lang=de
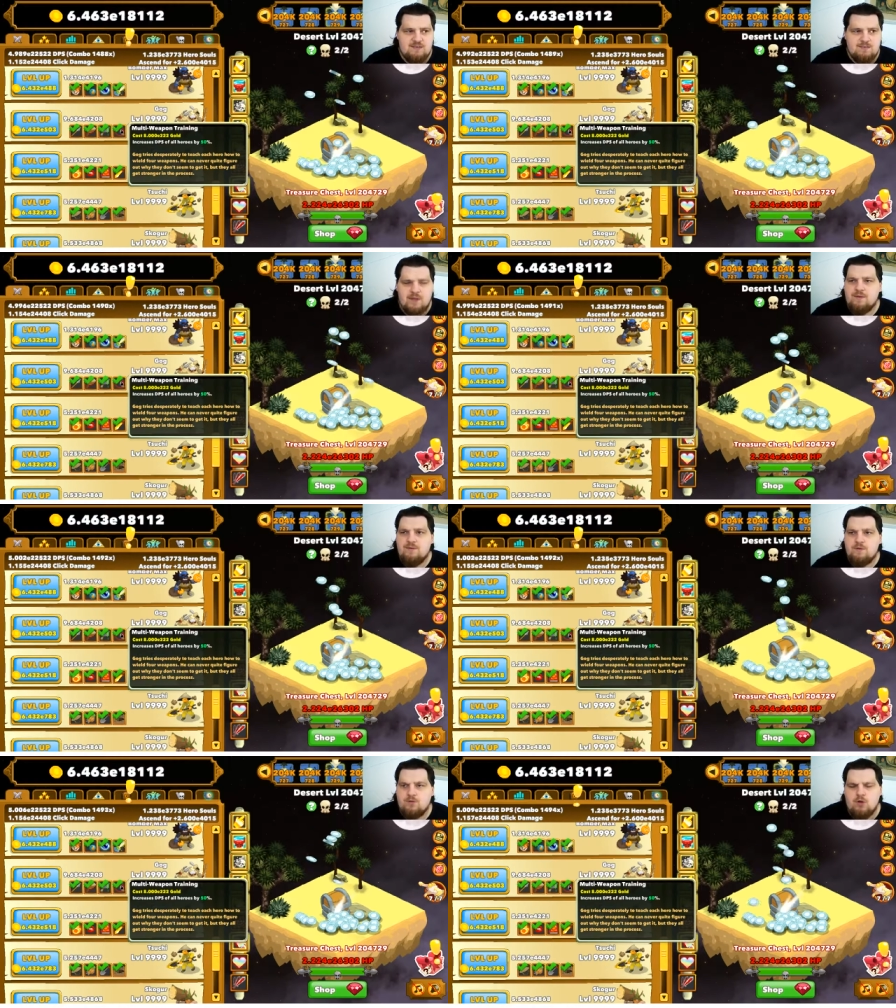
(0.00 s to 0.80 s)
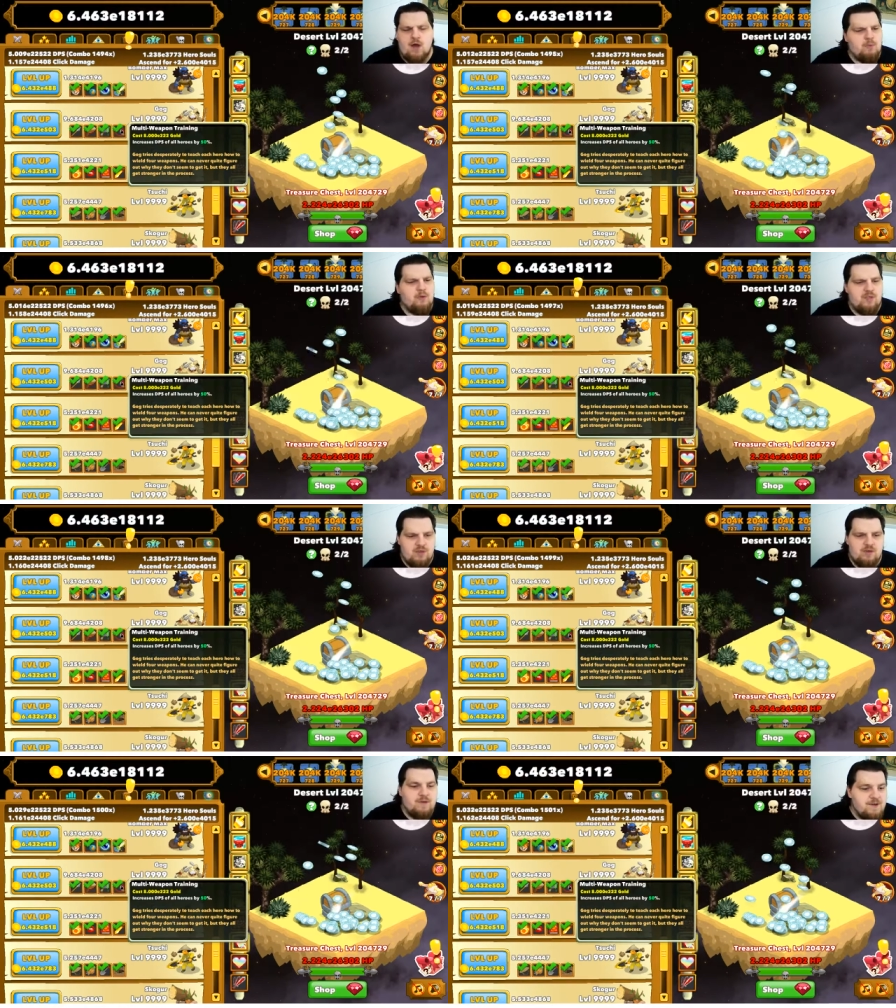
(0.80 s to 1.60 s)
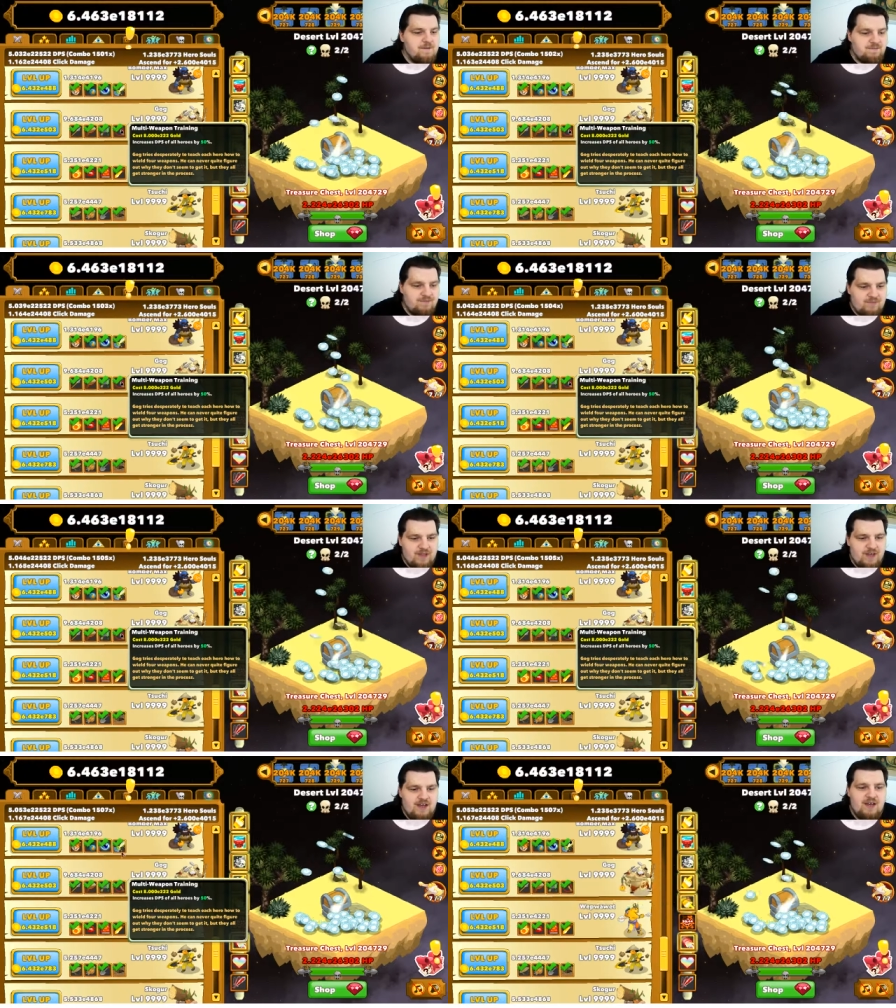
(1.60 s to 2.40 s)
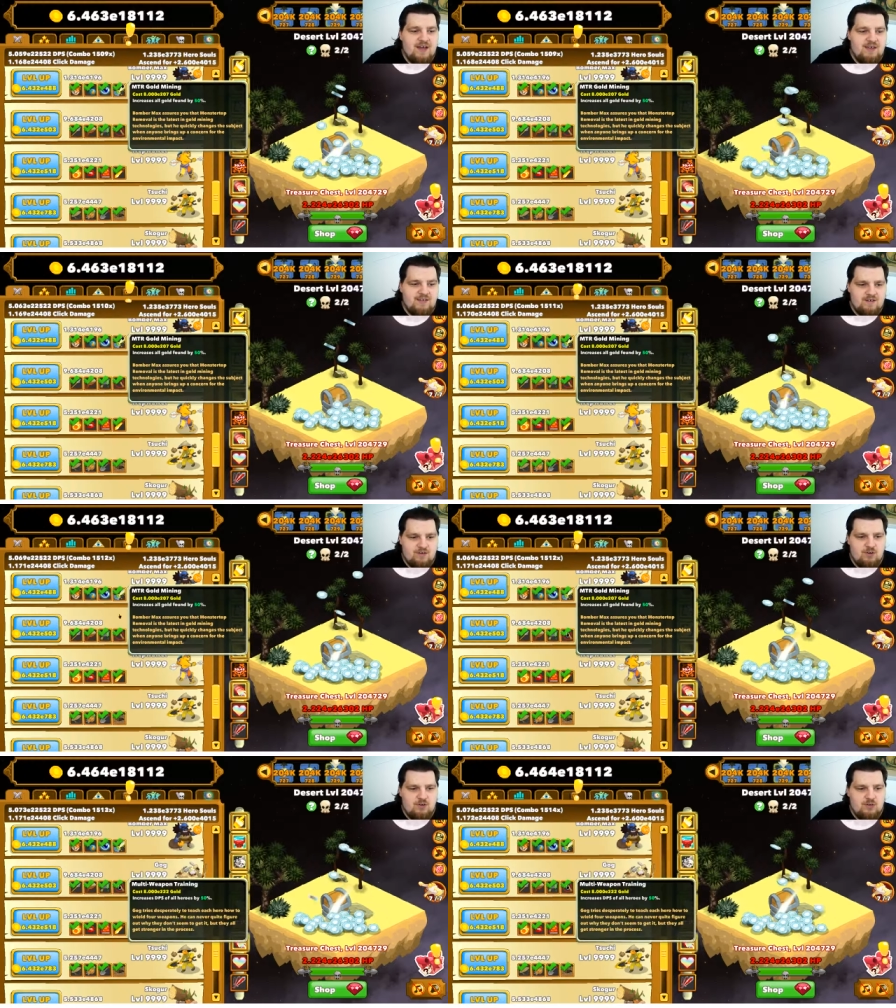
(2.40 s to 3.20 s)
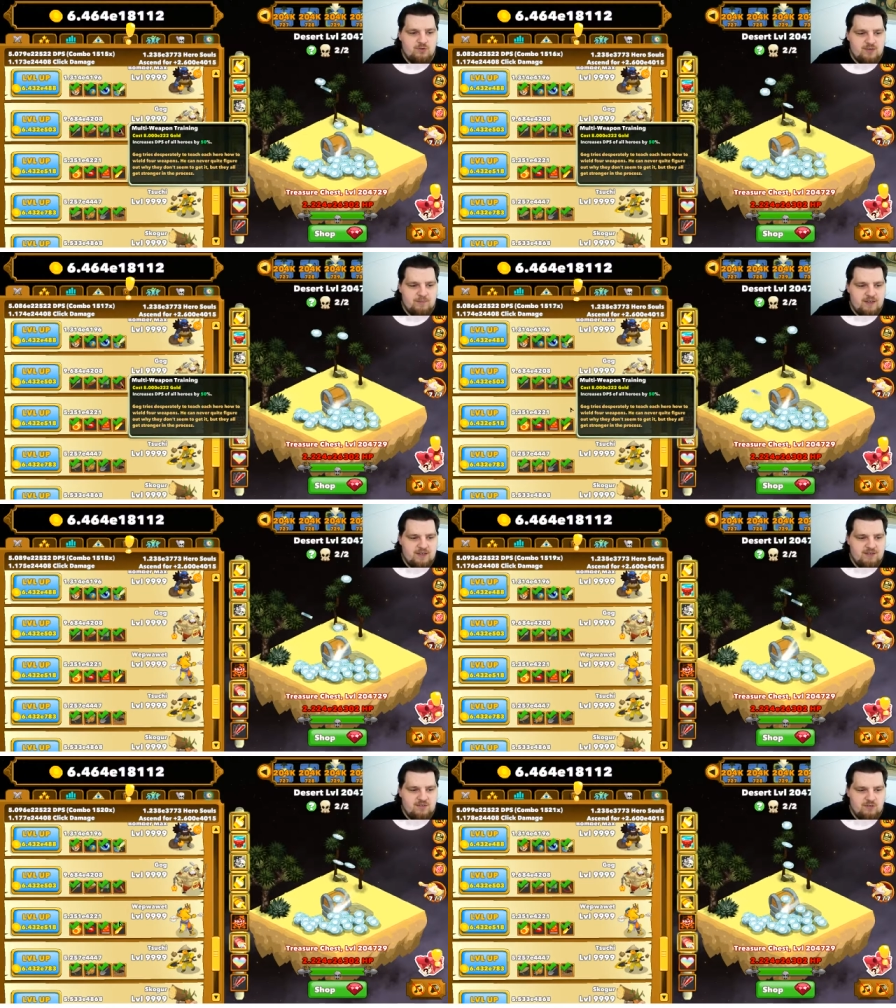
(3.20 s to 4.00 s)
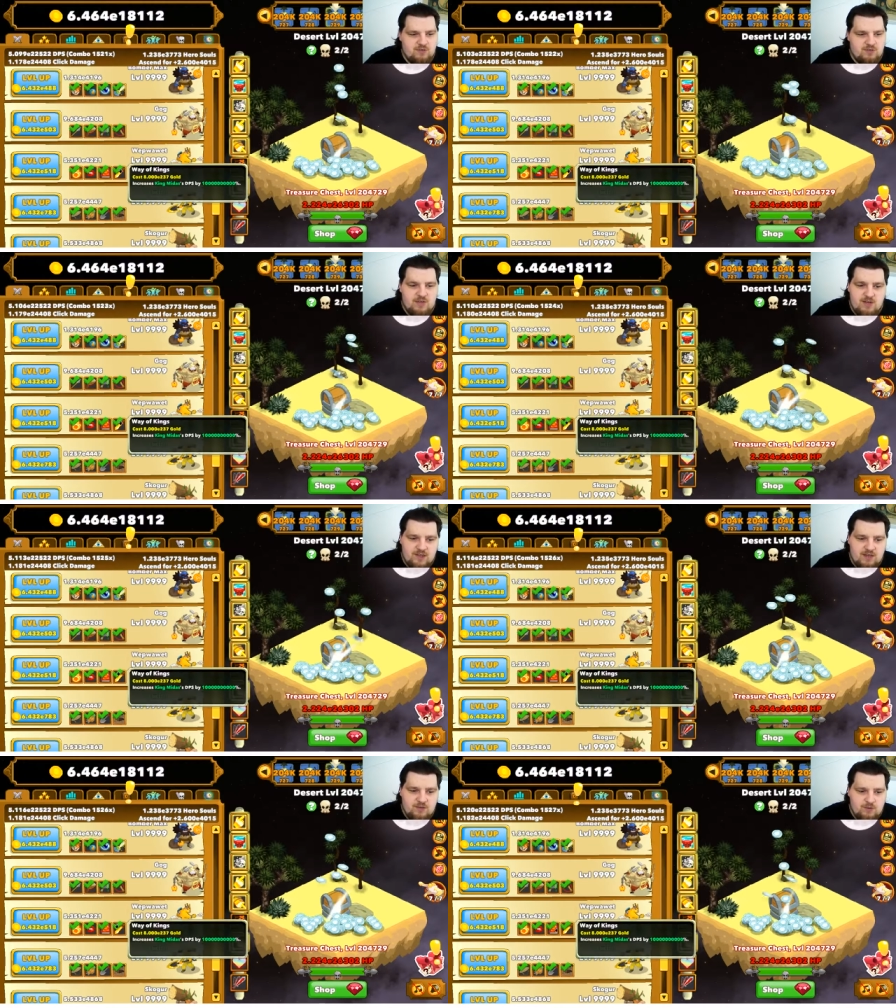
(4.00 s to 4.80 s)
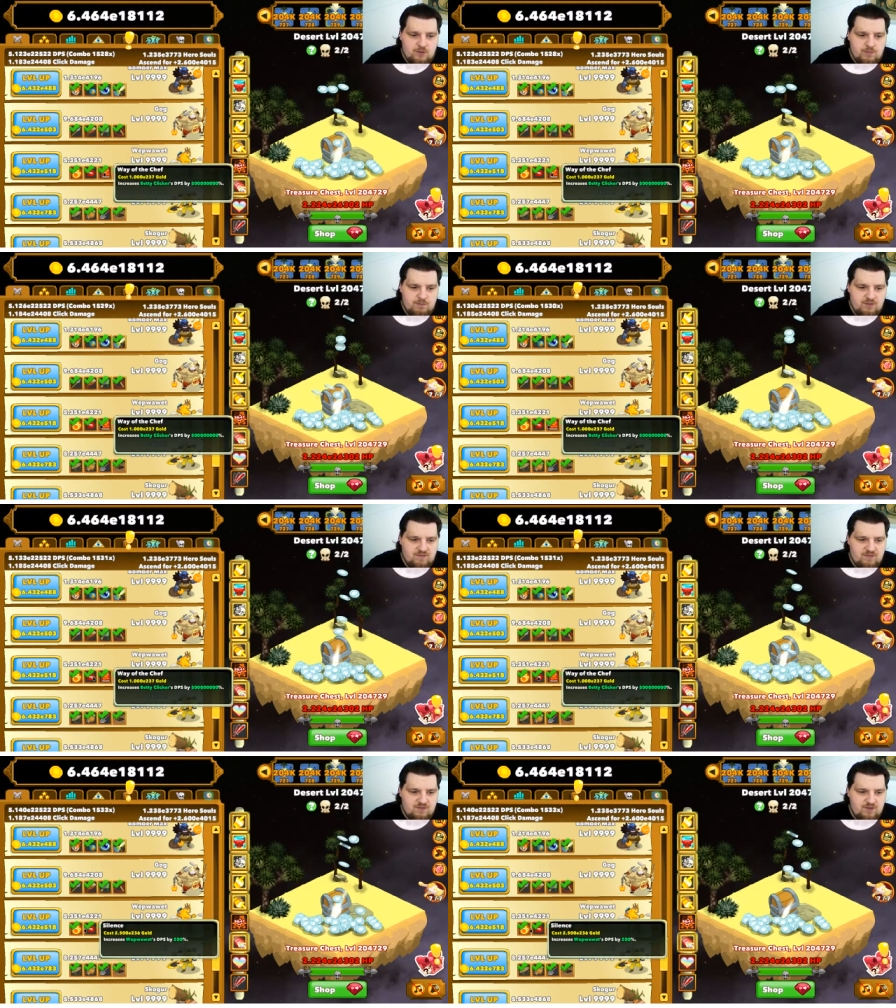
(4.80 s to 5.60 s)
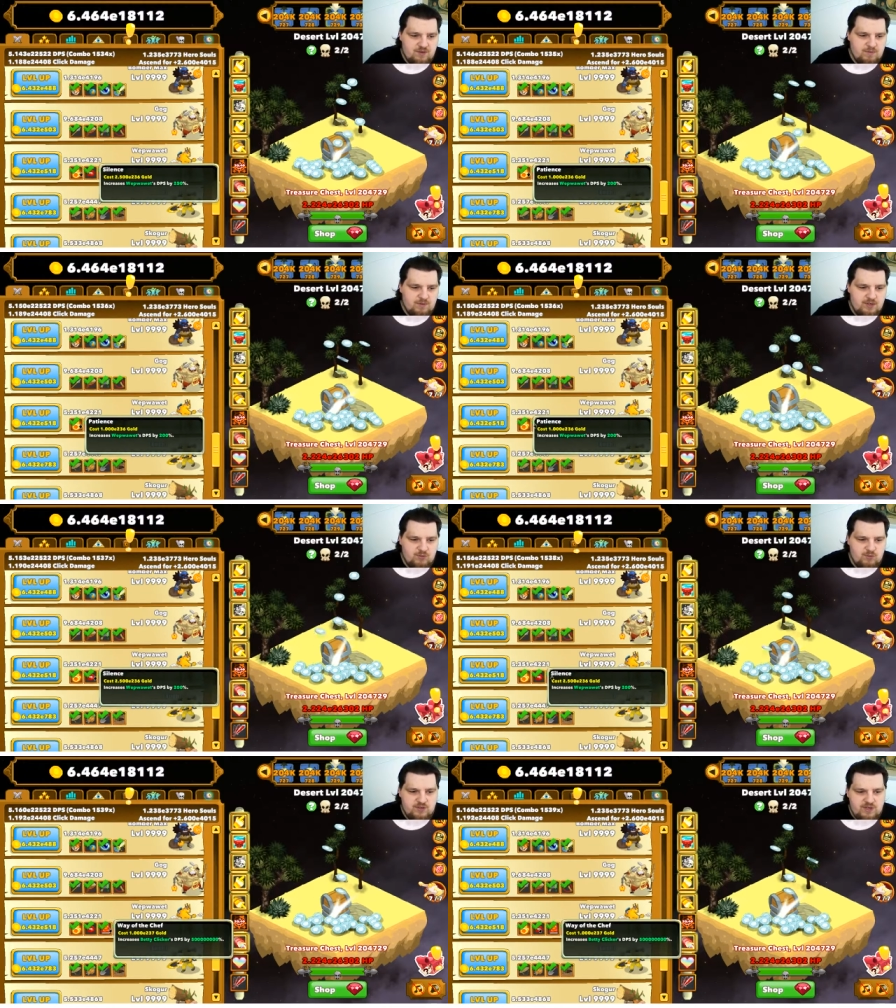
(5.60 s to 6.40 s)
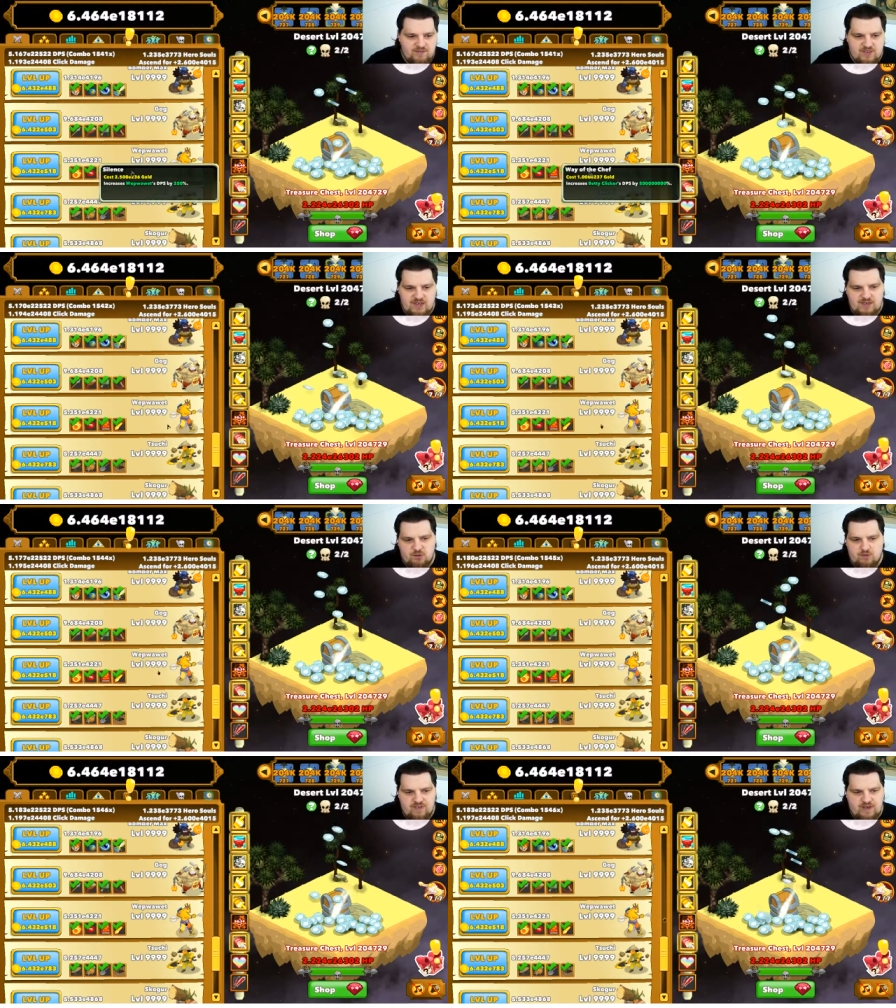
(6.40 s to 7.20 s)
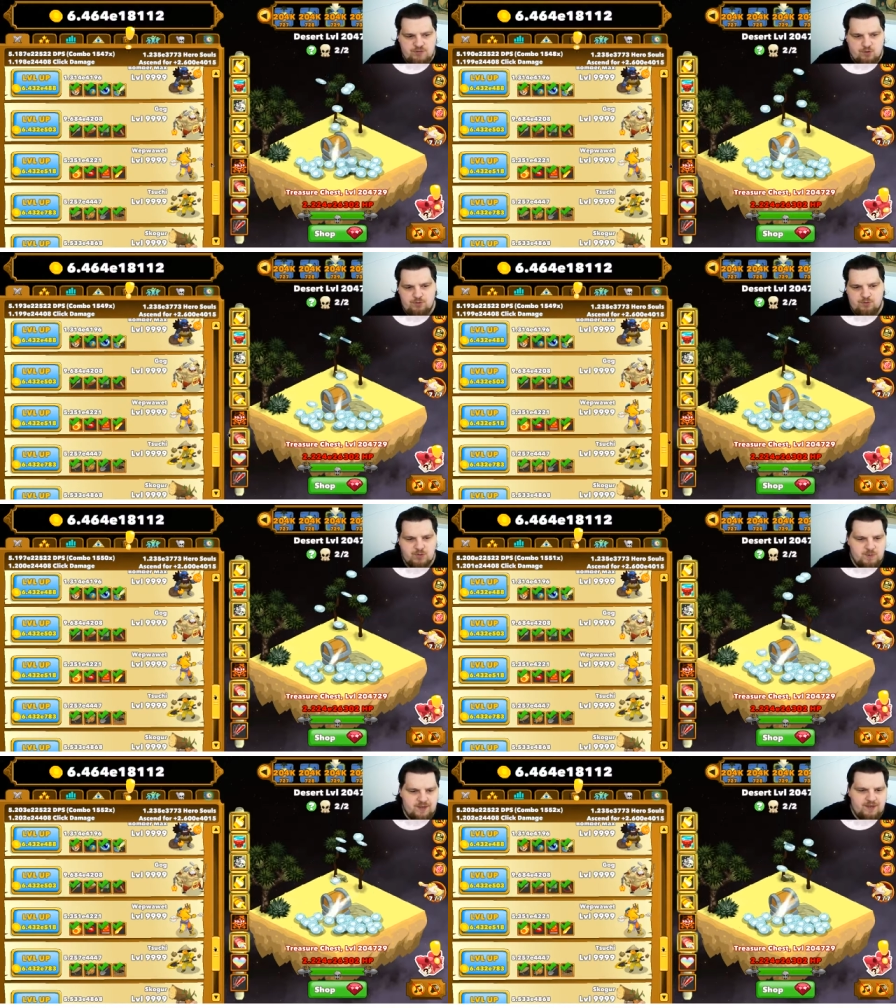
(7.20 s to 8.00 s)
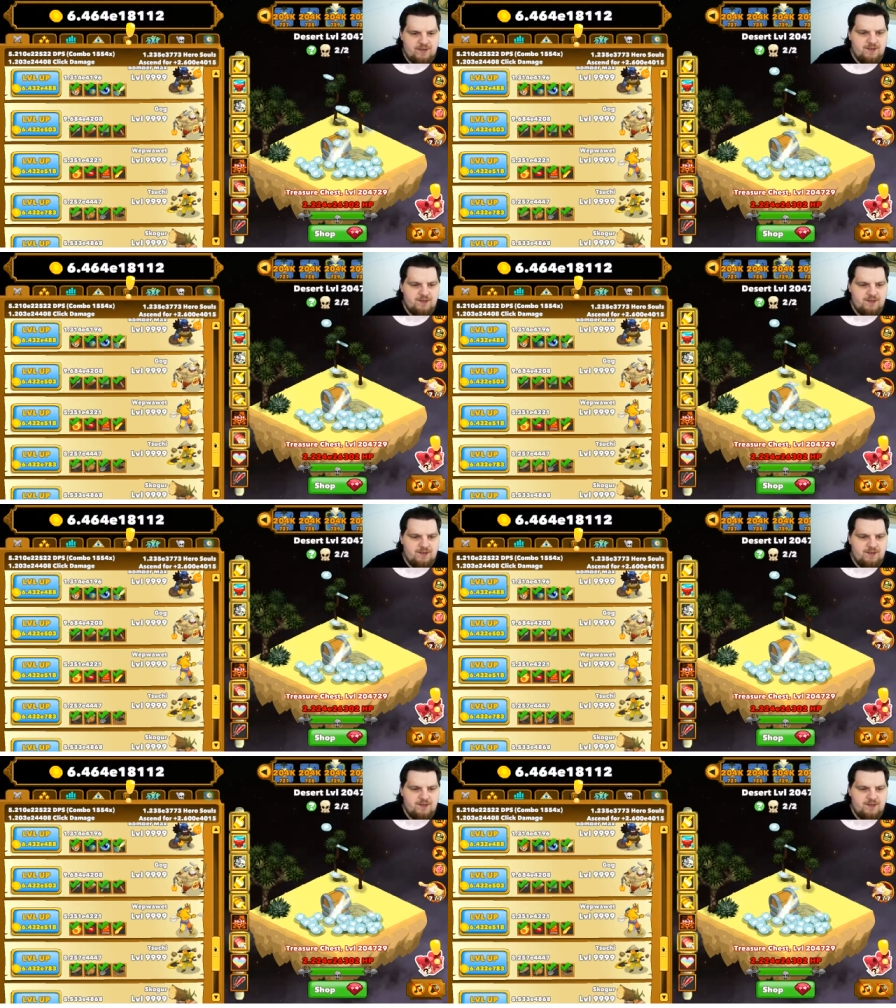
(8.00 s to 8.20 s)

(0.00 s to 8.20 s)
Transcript: Nein, doch Upgrades, genau. Äh, hier, ne, Gold und DPS und hier, hat der hat auch noch ein bisschen was von King Midias. Gut, der, wie gesagt, den könnte man eigentlich auch mit überspringen.